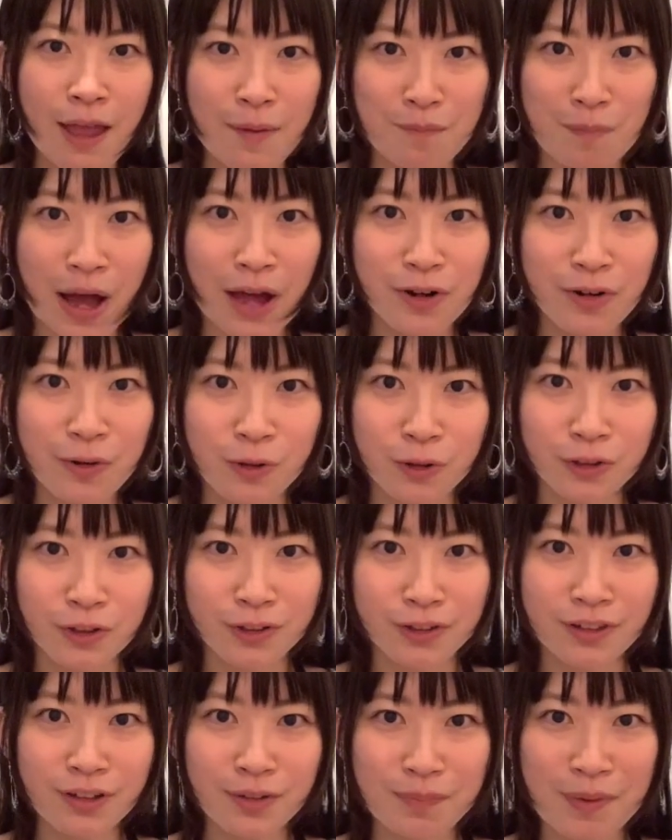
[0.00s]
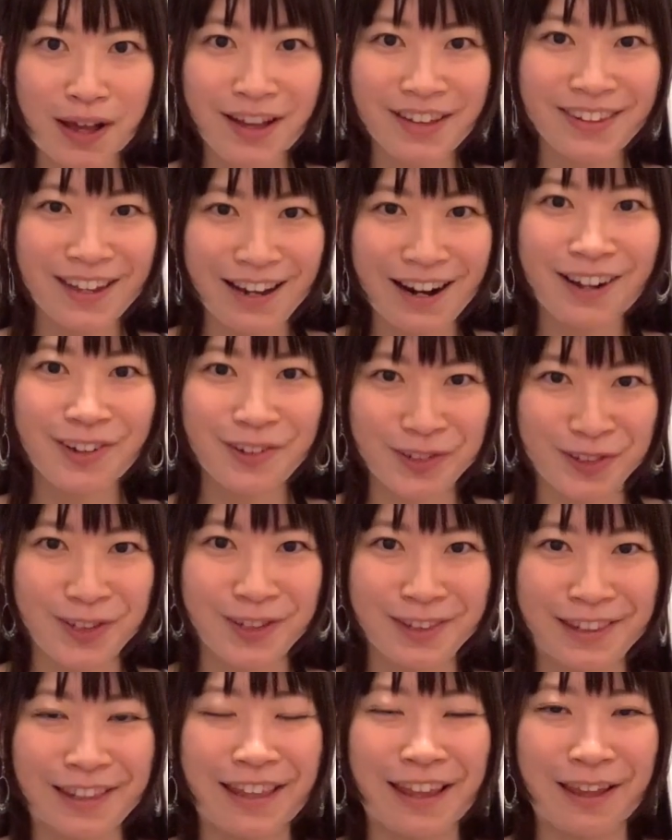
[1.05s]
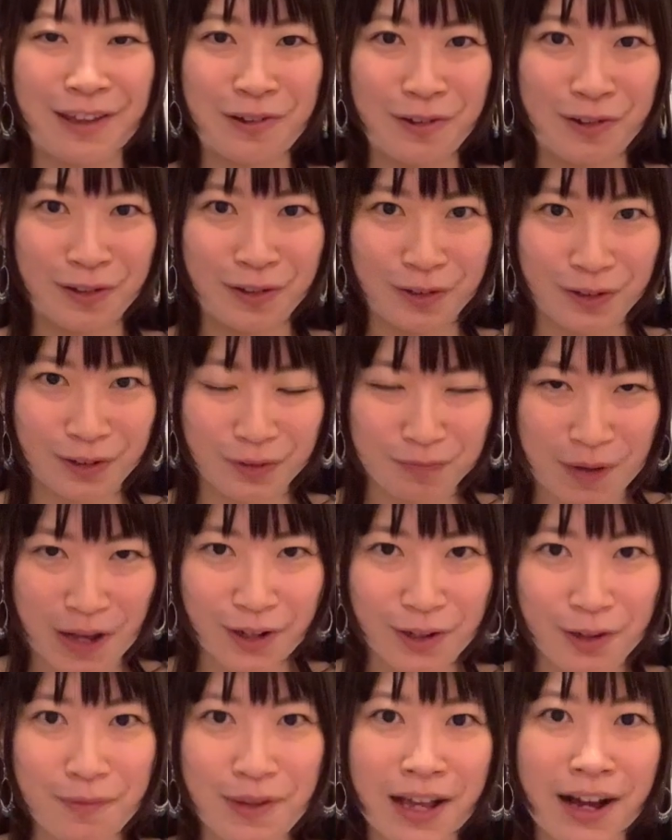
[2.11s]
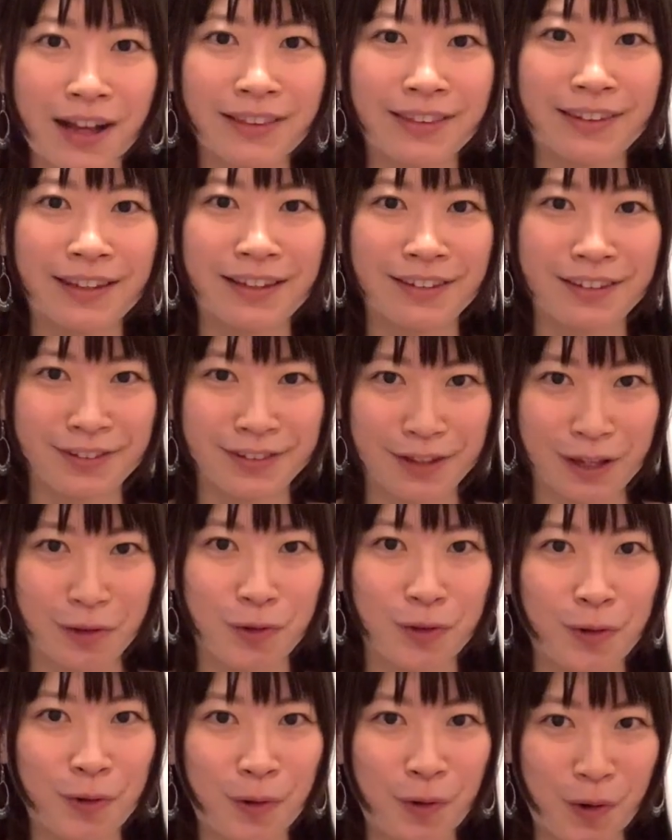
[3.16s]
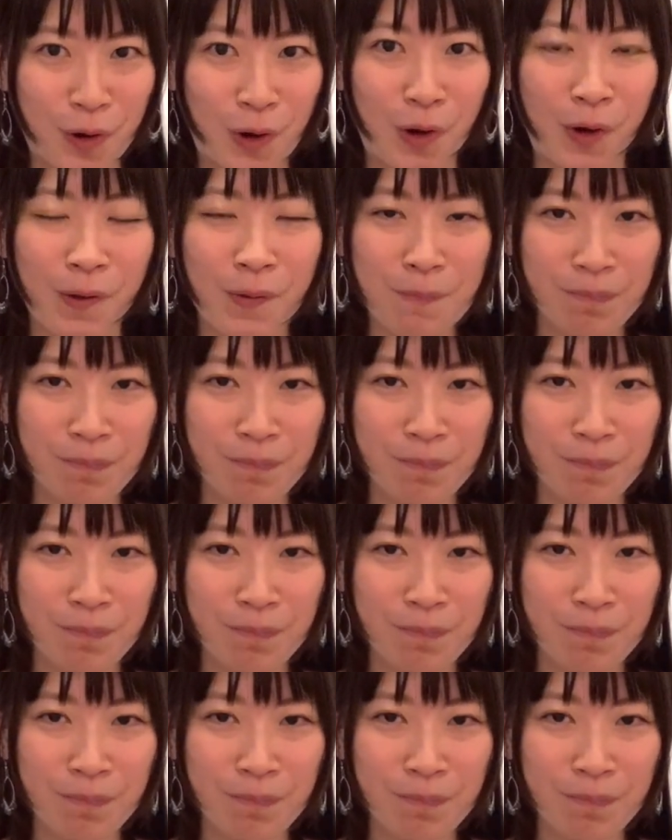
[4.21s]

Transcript: 丸音スーパーデラックスっていう番組があったんですけど、その頃。